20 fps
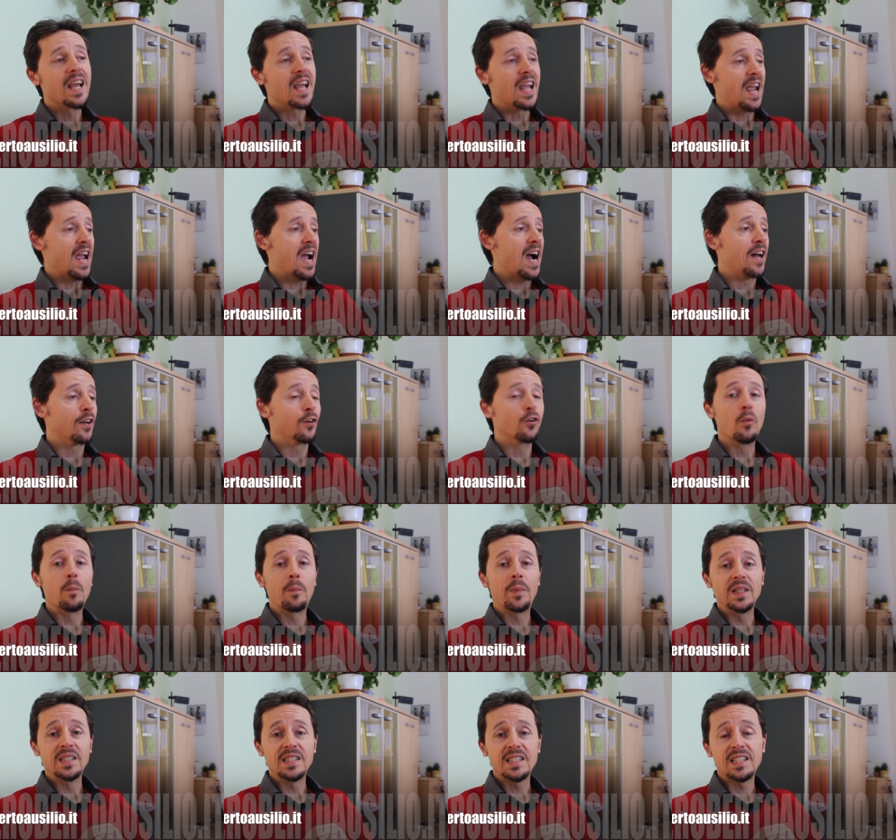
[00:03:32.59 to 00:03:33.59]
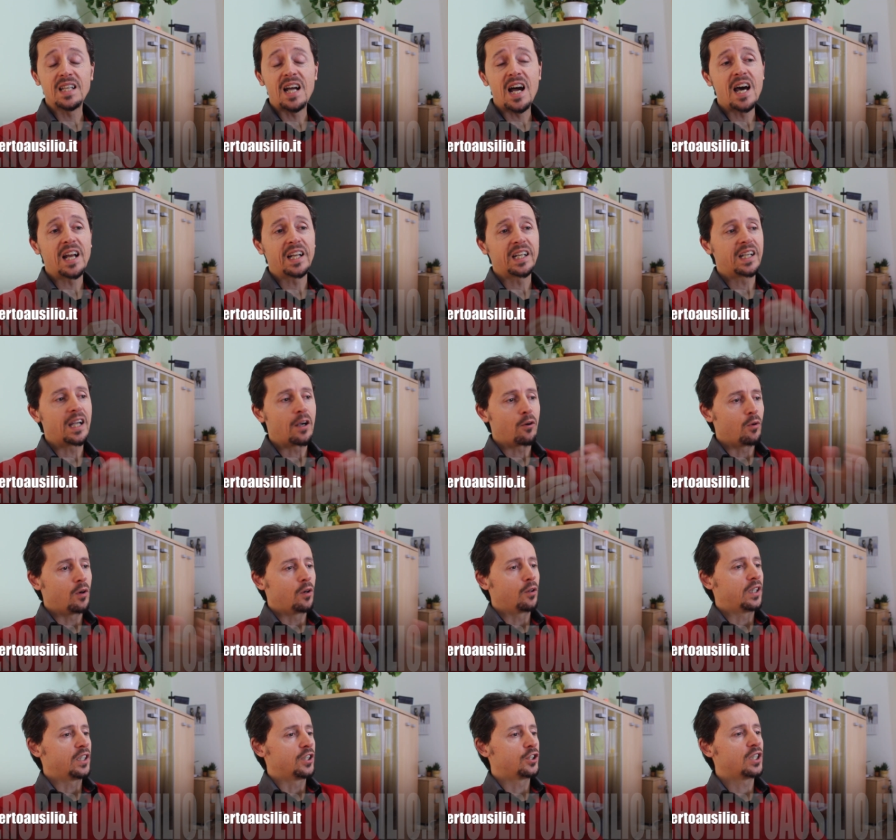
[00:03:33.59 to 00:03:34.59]
e a non pensare che
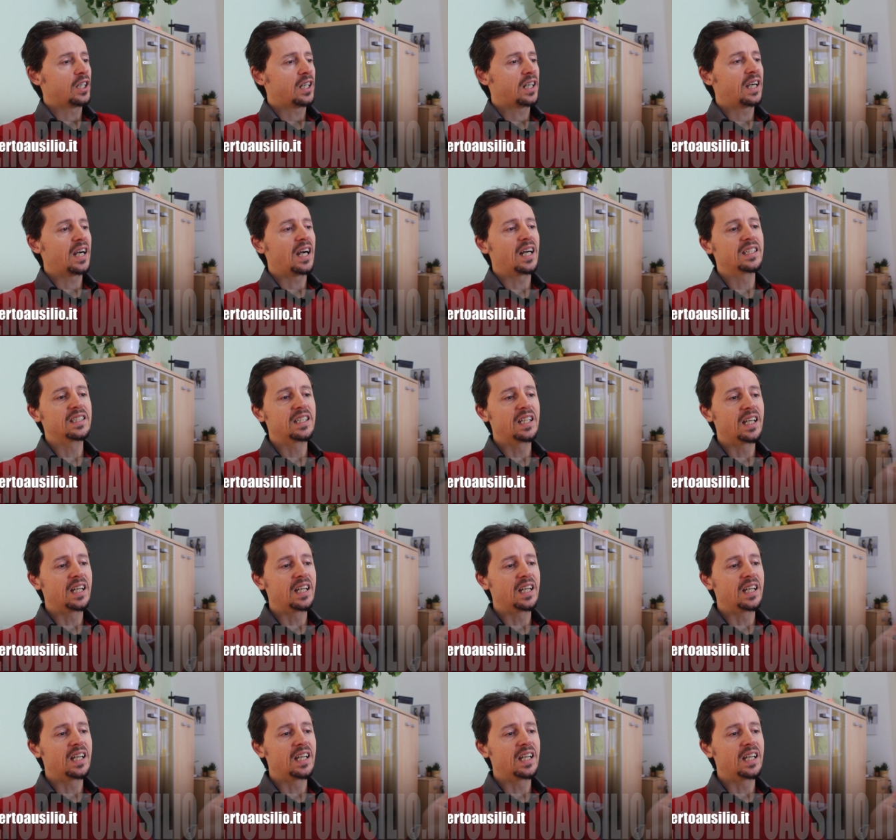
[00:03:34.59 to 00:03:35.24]
quello che ci accade